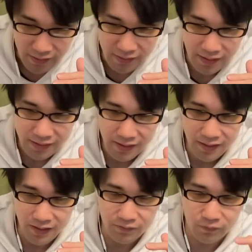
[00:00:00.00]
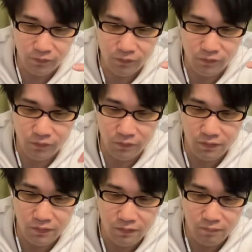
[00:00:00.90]
なんならあ
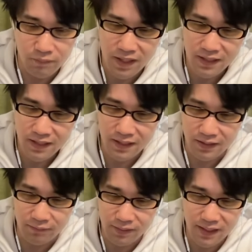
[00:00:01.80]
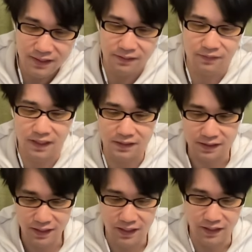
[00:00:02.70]
のー、パーカーかなパーカーではないで
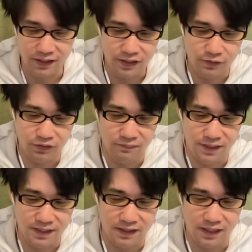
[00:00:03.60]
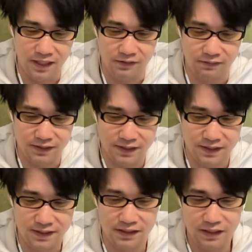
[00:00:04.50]
すねはい行くよデメちゃんありがとうございま
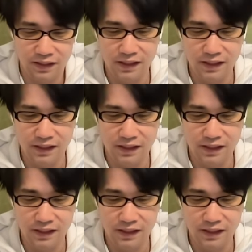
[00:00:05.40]
す